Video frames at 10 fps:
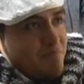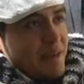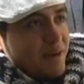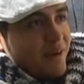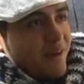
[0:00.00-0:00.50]

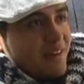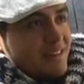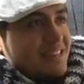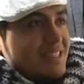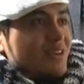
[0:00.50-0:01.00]
pero
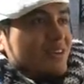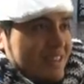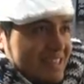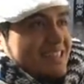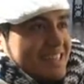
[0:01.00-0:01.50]
siendo
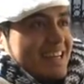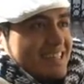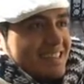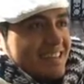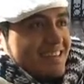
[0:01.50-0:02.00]
con esas
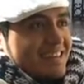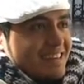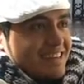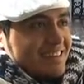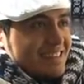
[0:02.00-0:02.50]
reglas,
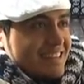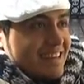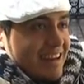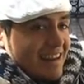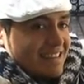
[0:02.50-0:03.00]
con
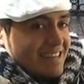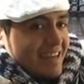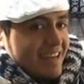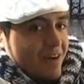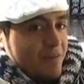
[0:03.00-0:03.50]
esas reglas
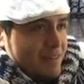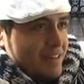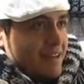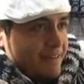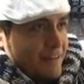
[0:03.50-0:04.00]
que
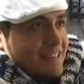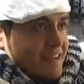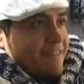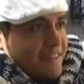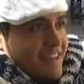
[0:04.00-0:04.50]
omiten que el free
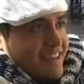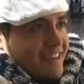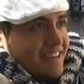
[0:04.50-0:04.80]
sea free.